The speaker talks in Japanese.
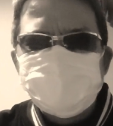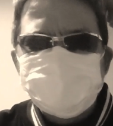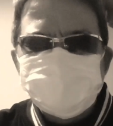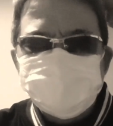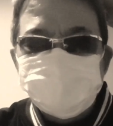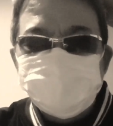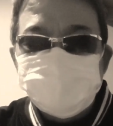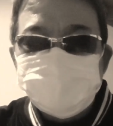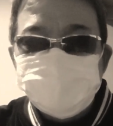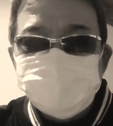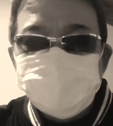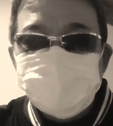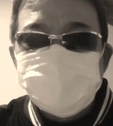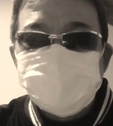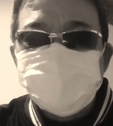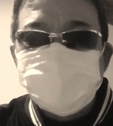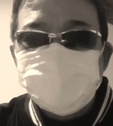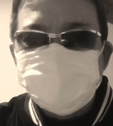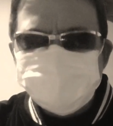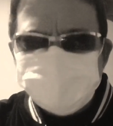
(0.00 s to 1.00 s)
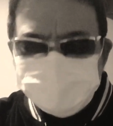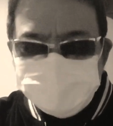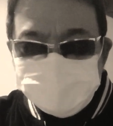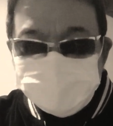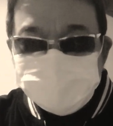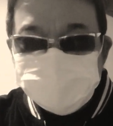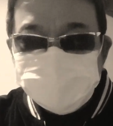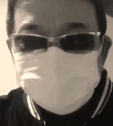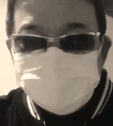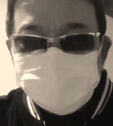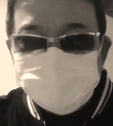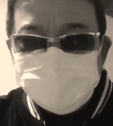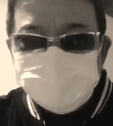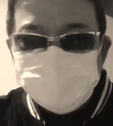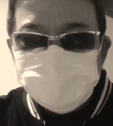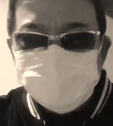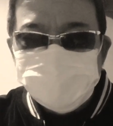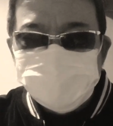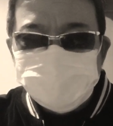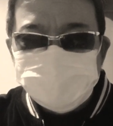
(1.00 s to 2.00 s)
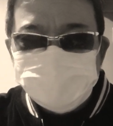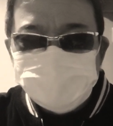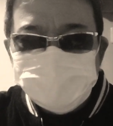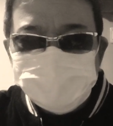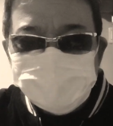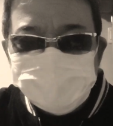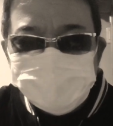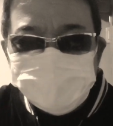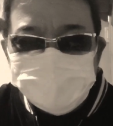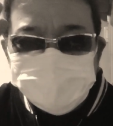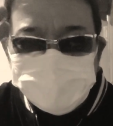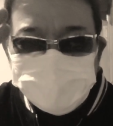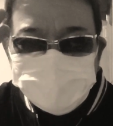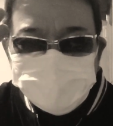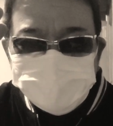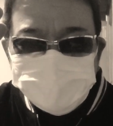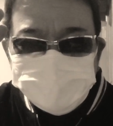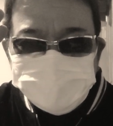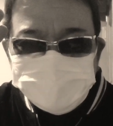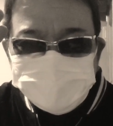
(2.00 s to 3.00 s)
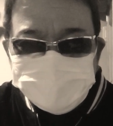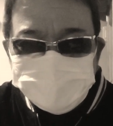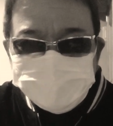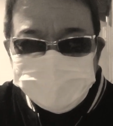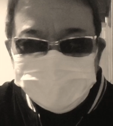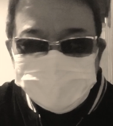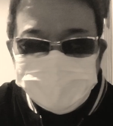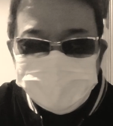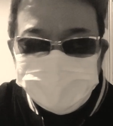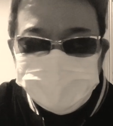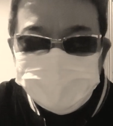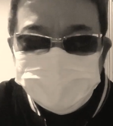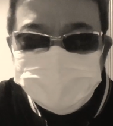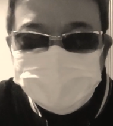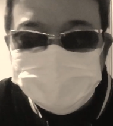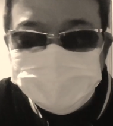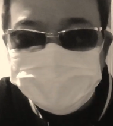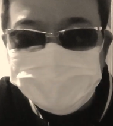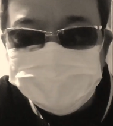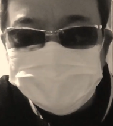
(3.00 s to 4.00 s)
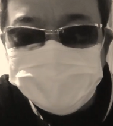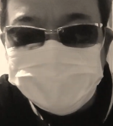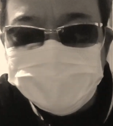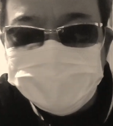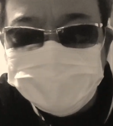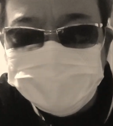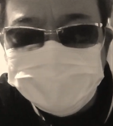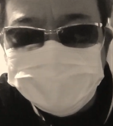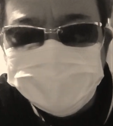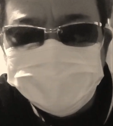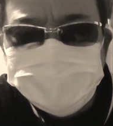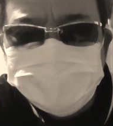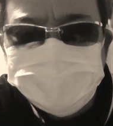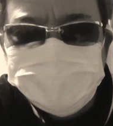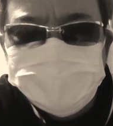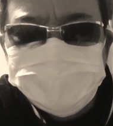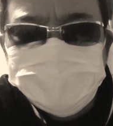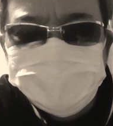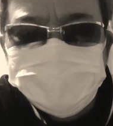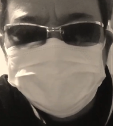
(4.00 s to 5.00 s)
えー、この辺で終わります。え今日もどこかでベロイさんでした。ありがとうございます。